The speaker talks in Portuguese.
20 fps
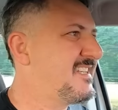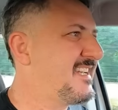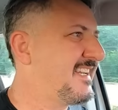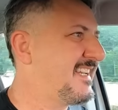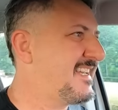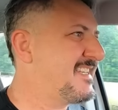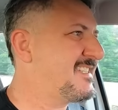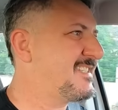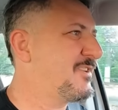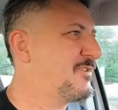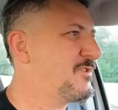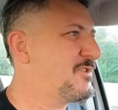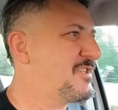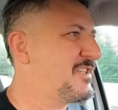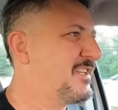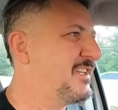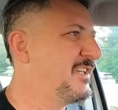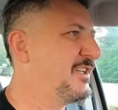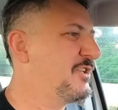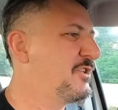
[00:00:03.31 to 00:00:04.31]
E a questão é o
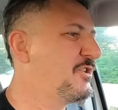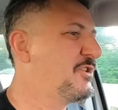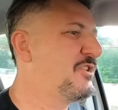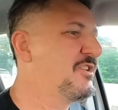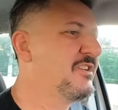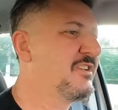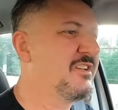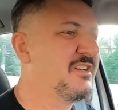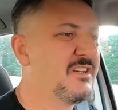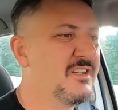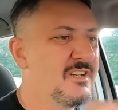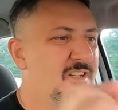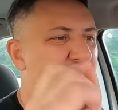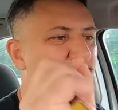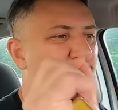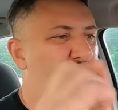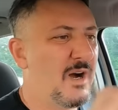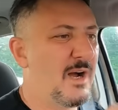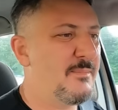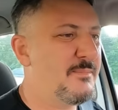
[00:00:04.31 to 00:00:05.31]
seguinte:
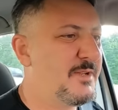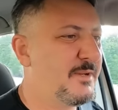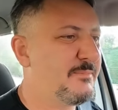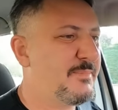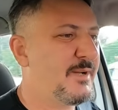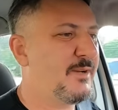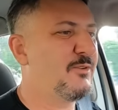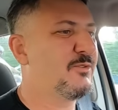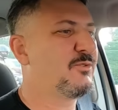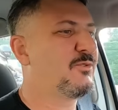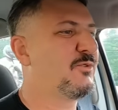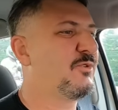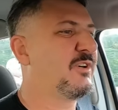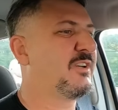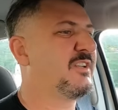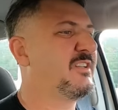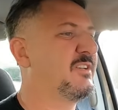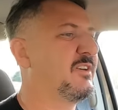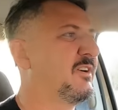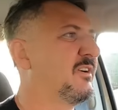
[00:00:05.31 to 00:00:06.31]
um amigo perguntou
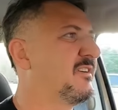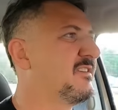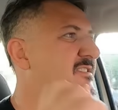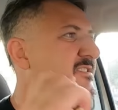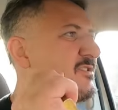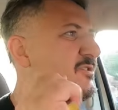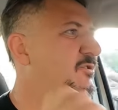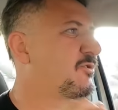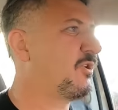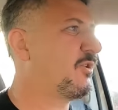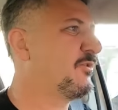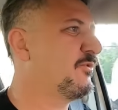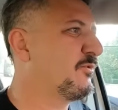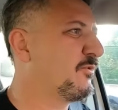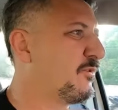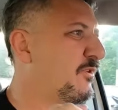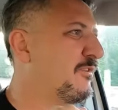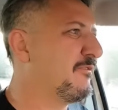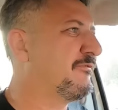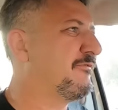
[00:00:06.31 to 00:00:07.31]
aqui, ó, estou num
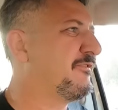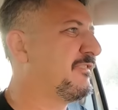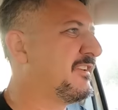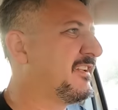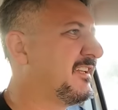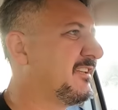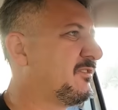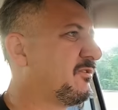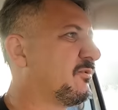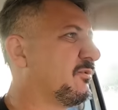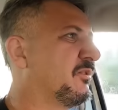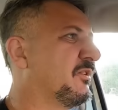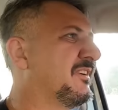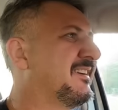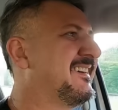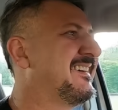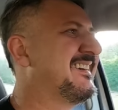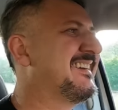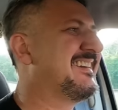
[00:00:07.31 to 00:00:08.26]
conflito